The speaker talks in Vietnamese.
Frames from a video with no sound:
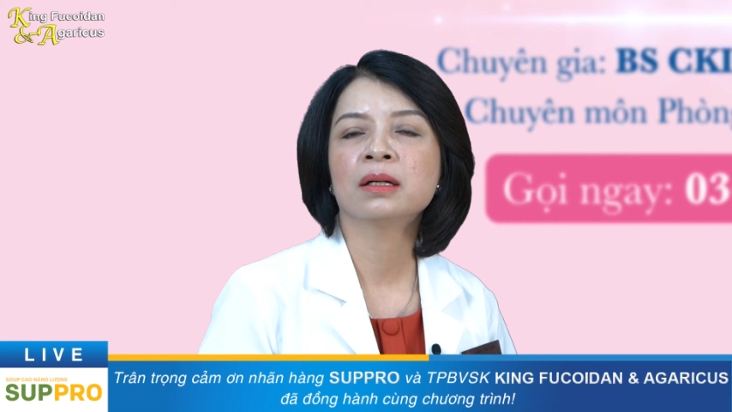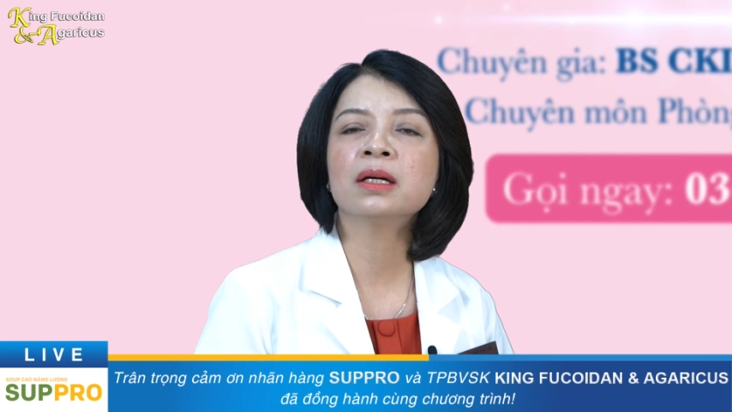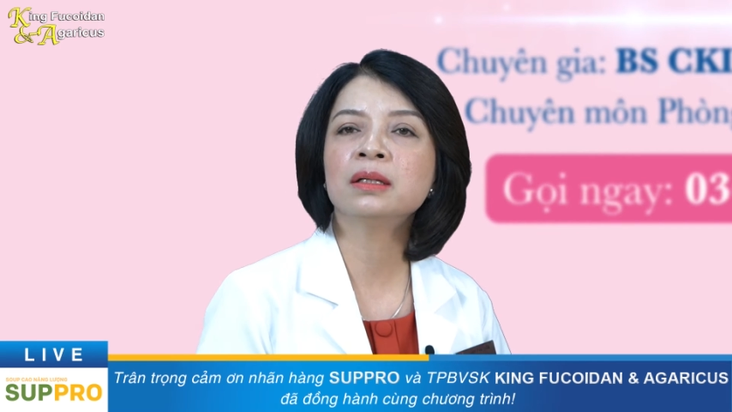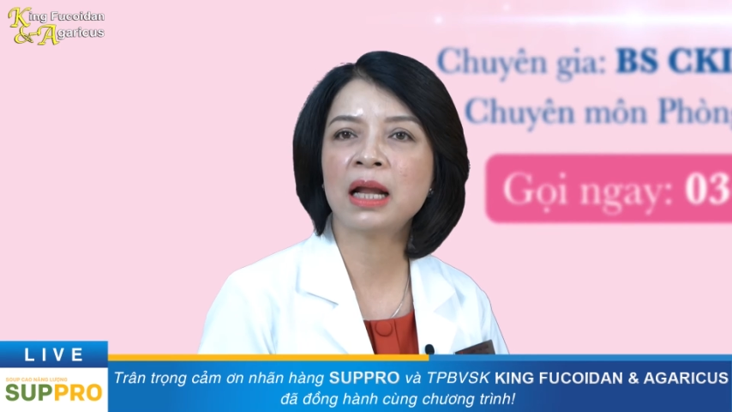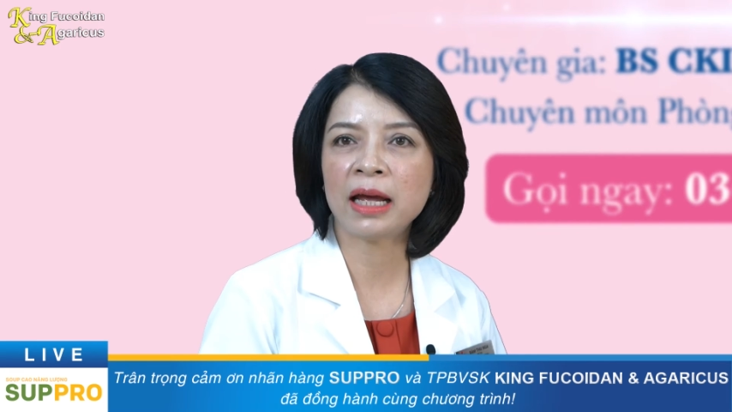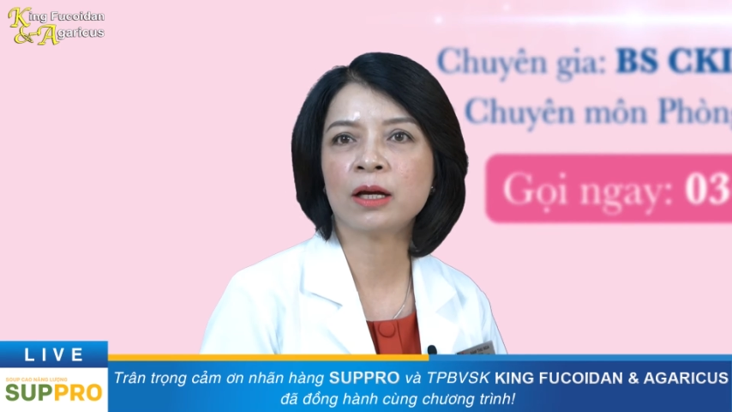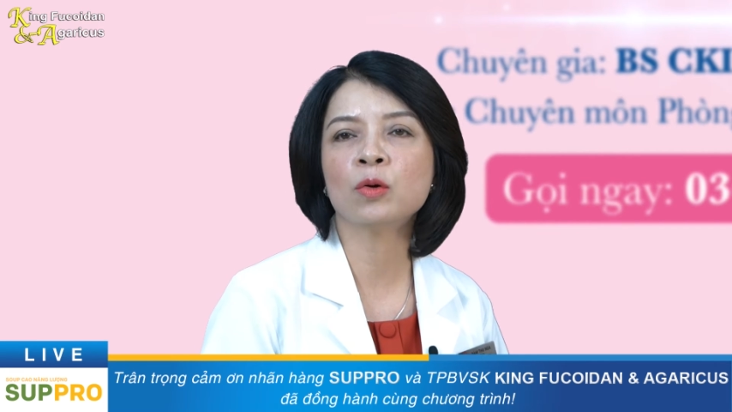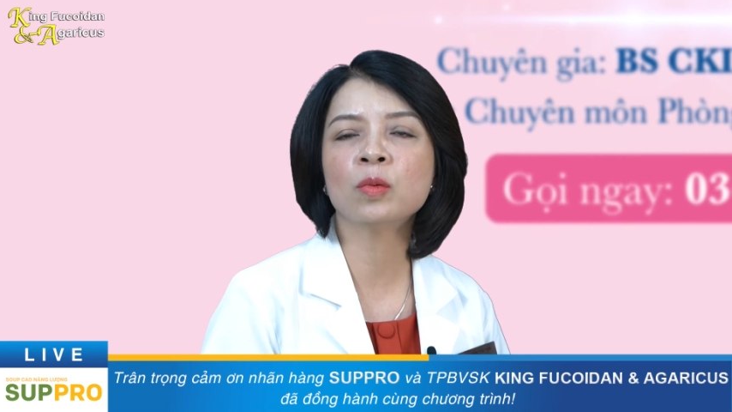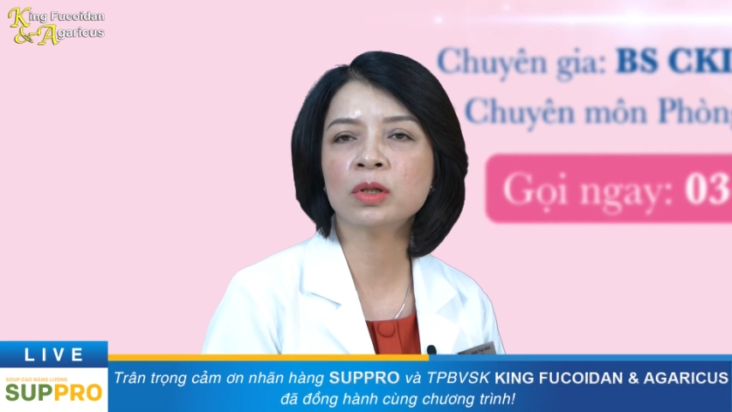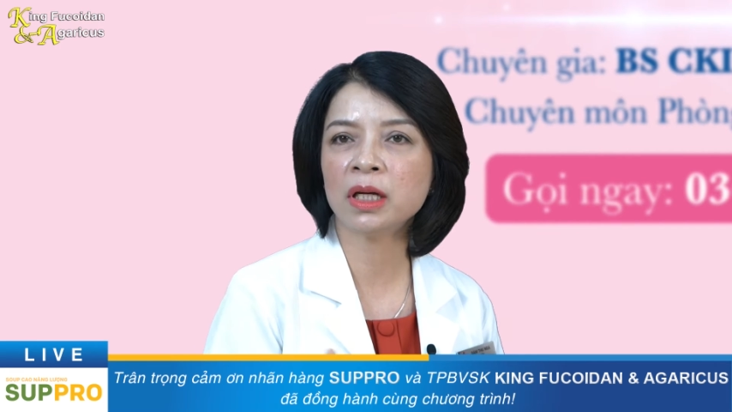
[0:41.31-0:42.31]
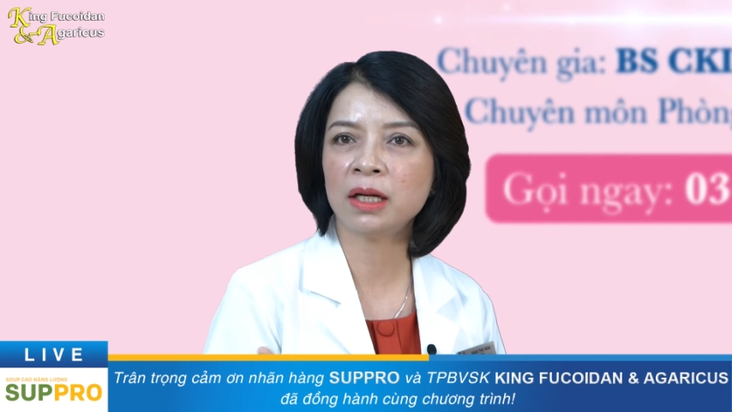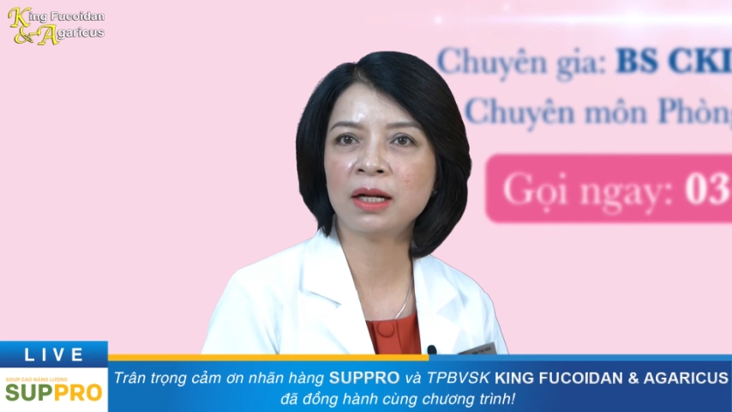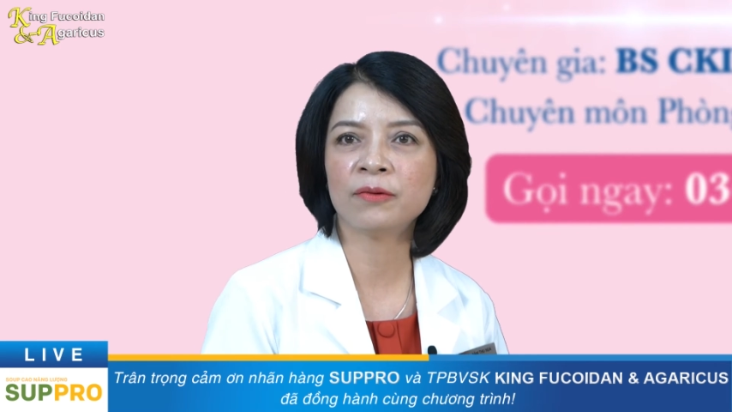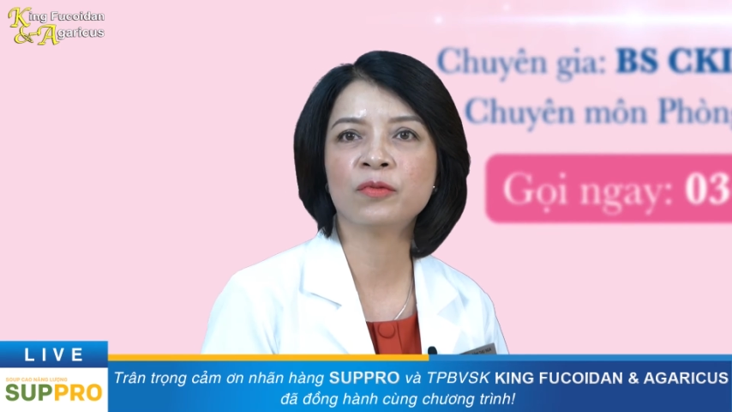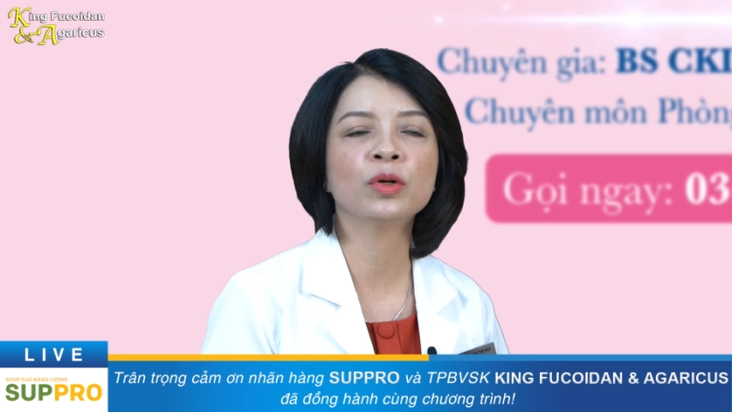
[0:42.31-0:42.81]
đơn lẻ cũng có thể
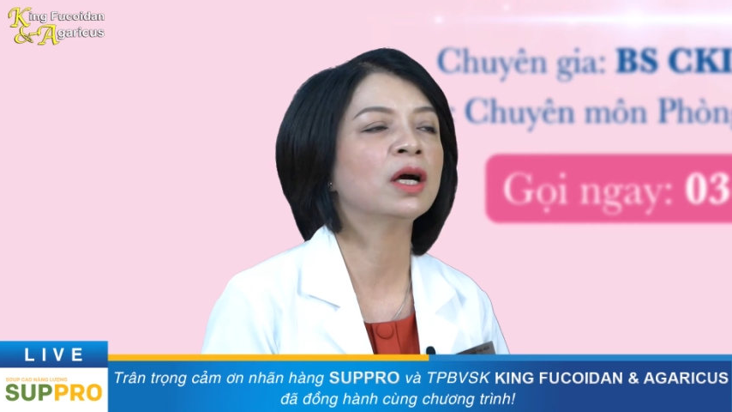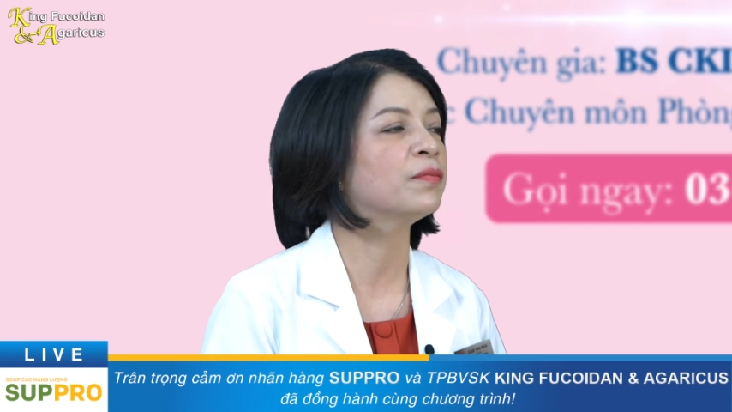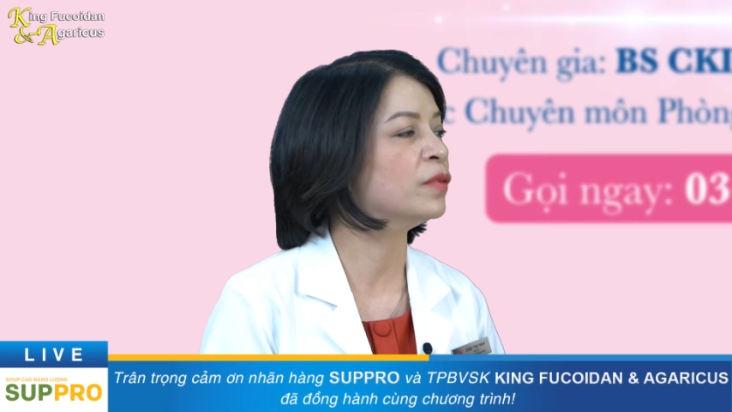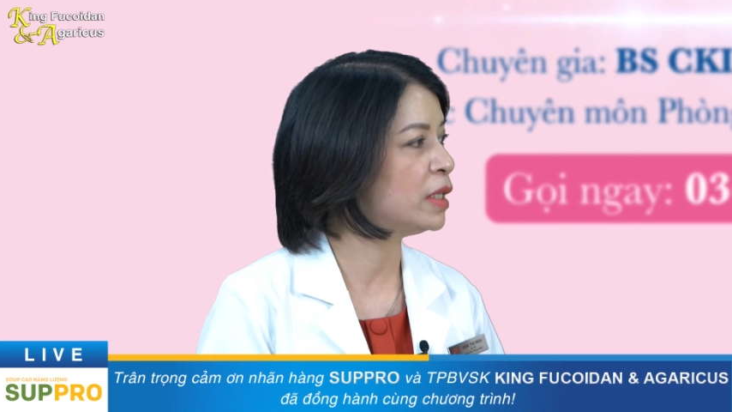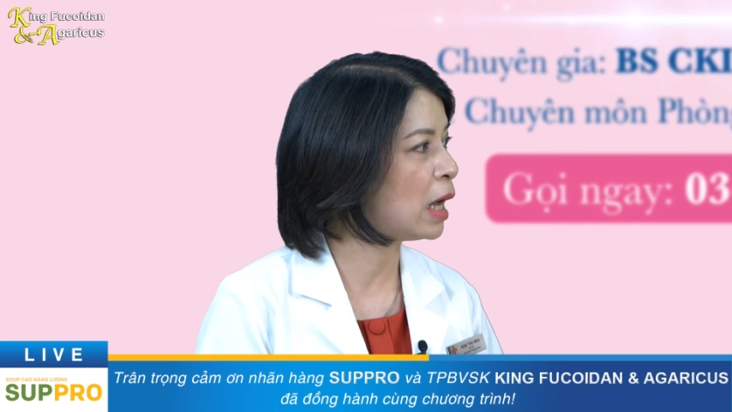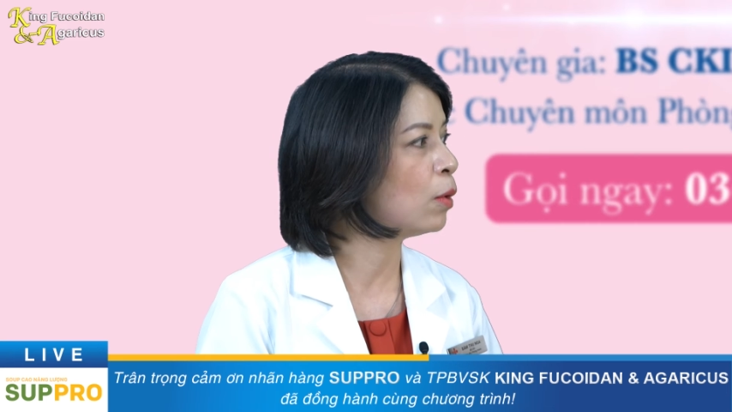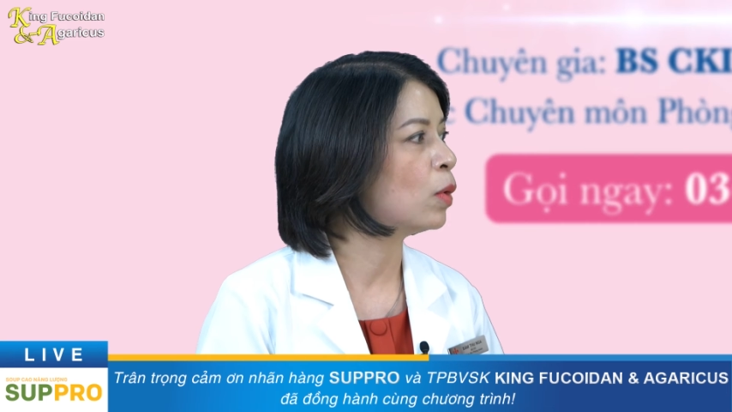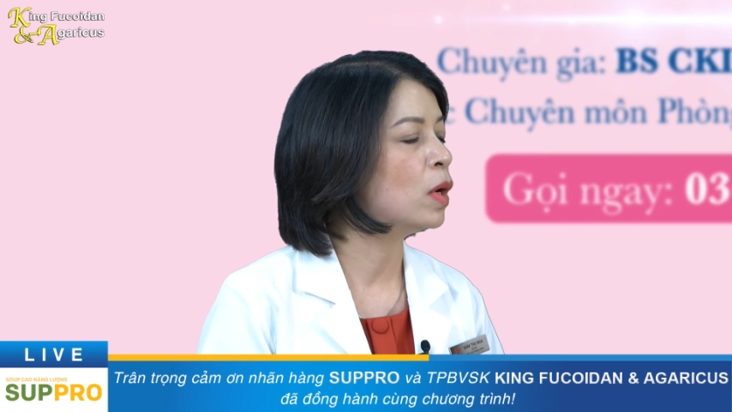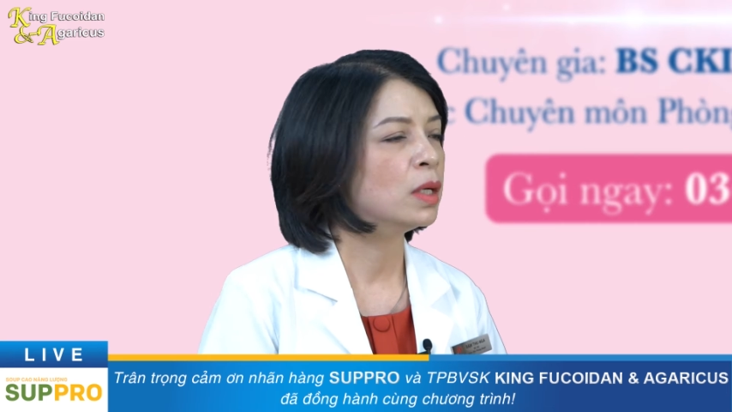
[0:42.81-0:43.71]
là phối hợp với nhau